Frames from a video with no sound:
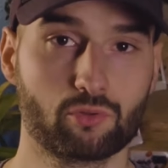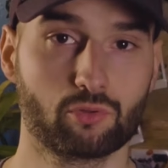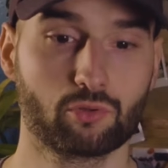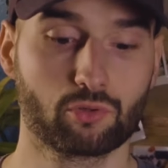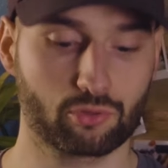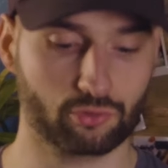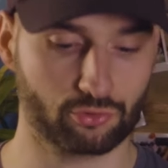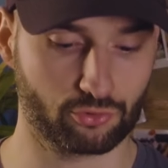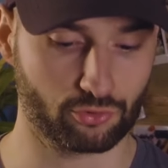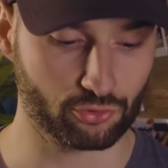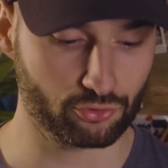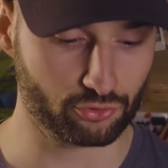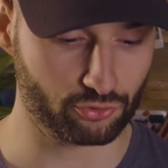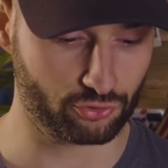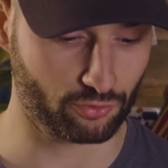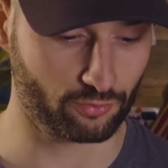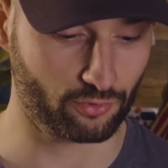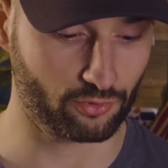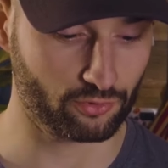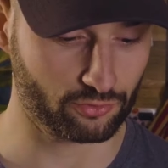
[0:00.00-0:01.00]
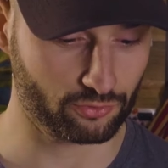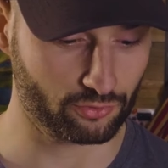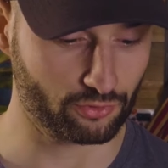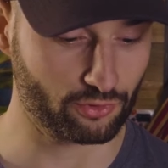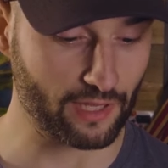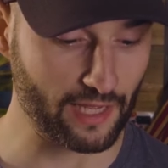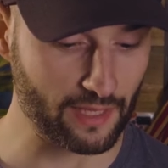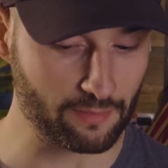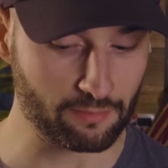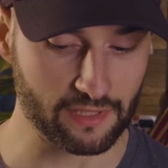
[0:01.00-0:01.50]
cours de justement
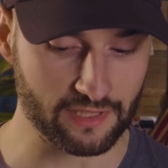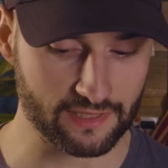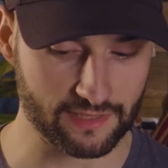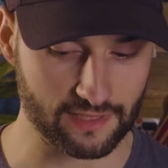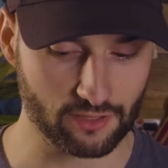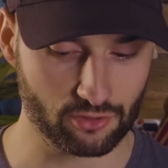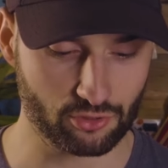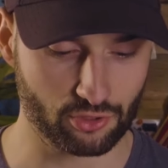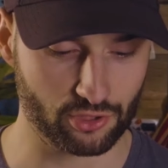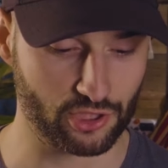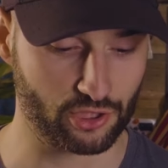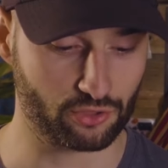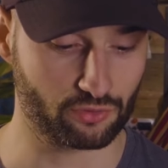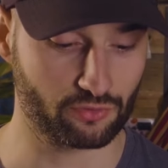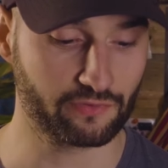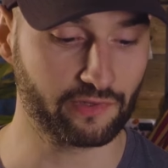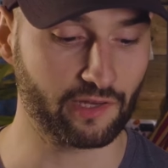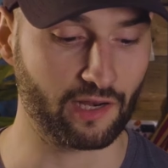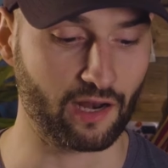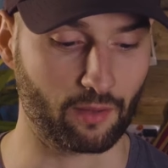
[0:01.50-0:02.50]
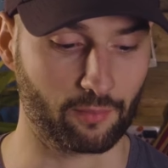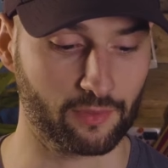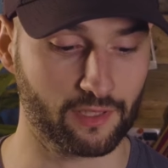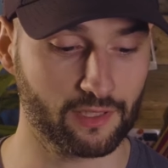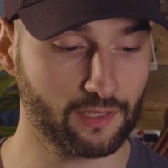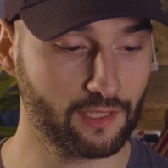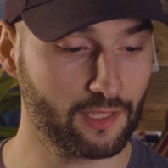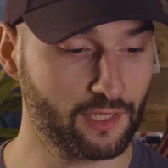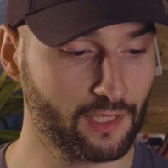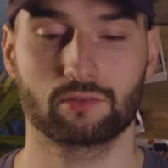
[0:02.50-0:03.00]
de NBC que j'ai suivi à
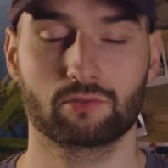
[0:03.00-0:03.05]
l'armée.